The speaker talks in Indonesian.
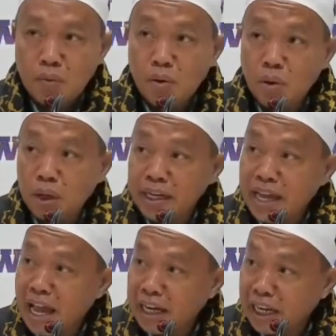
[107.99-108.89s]
Wong
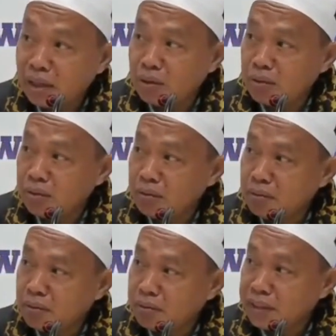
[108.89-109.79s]
golek angel kok
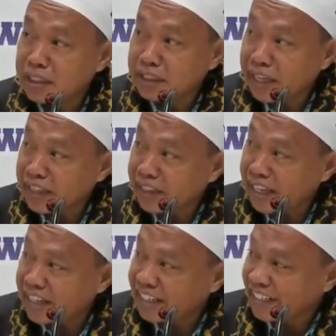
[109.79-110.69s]

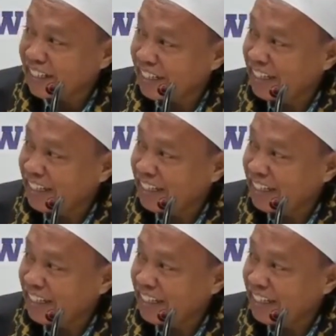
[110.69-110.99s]
dintek-entek nih.